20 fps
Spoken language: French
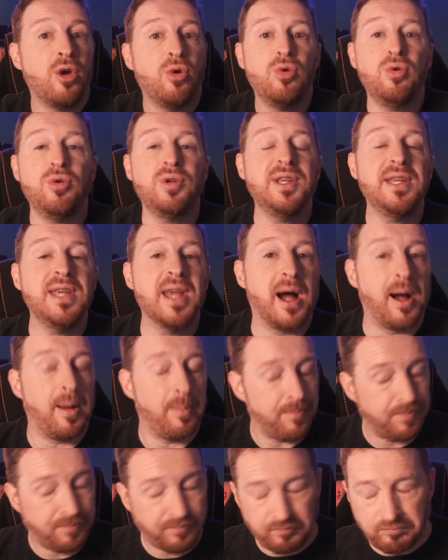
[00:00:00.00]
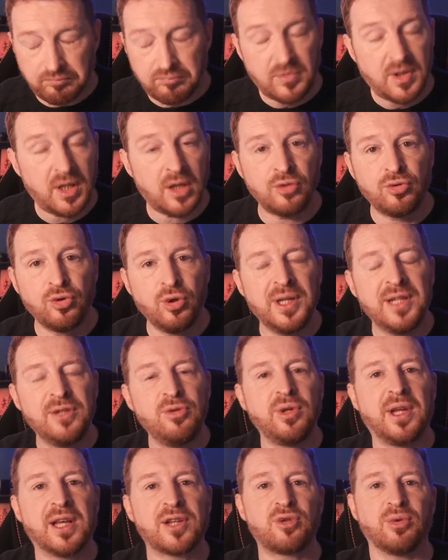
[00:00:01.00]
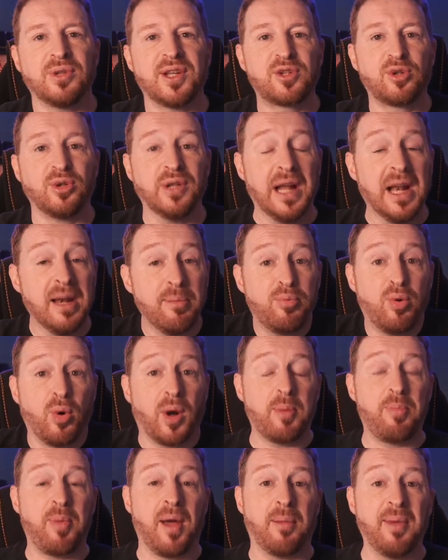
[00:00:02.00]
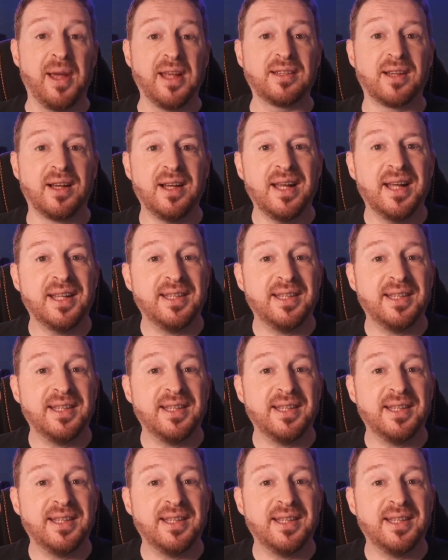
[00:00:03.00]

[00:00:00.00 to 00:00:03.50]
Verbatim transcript: Une IA de l'éducation nationale pourrait permettre